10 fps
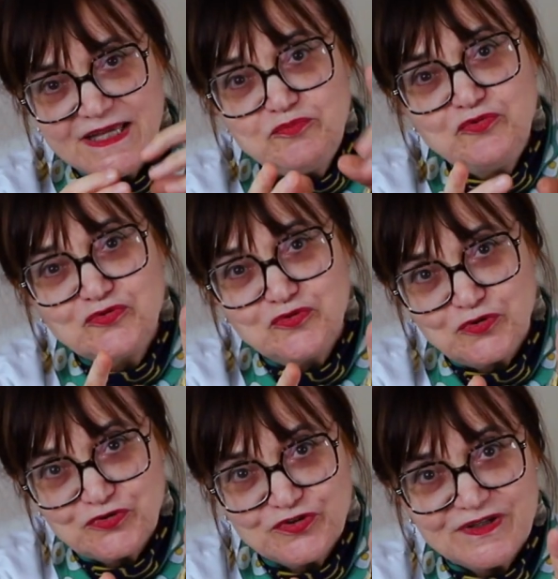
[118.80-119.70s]
et plus
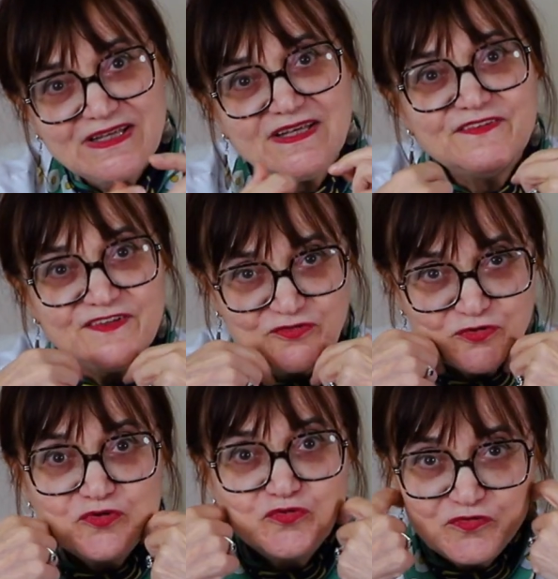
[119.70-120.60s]
courte. Et c'est ce
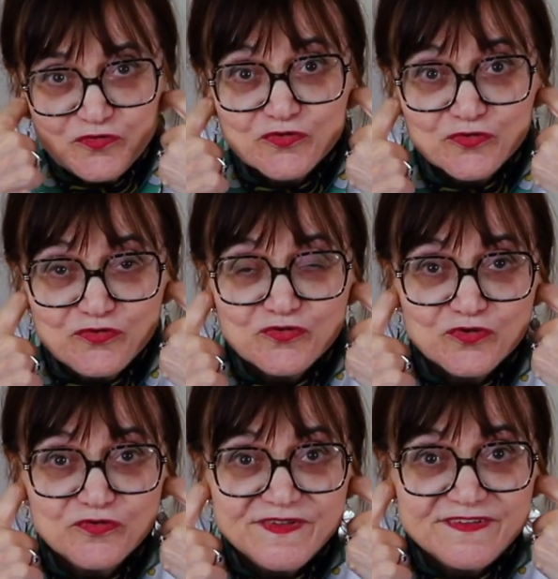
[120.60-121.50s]
que nous faisons sur
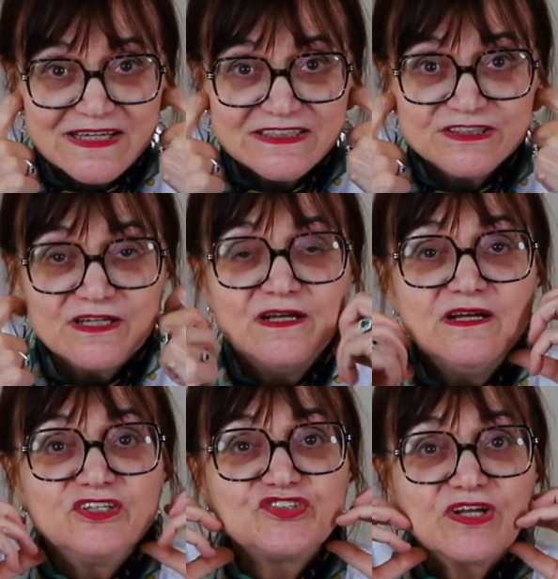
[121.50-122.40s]
le visage.
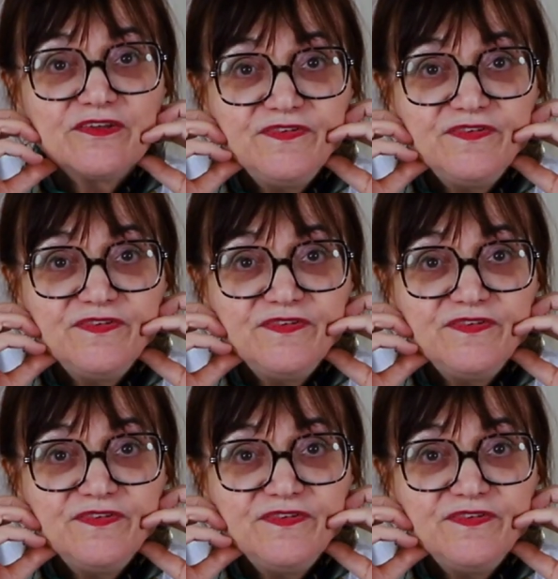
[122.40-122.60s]
Chaque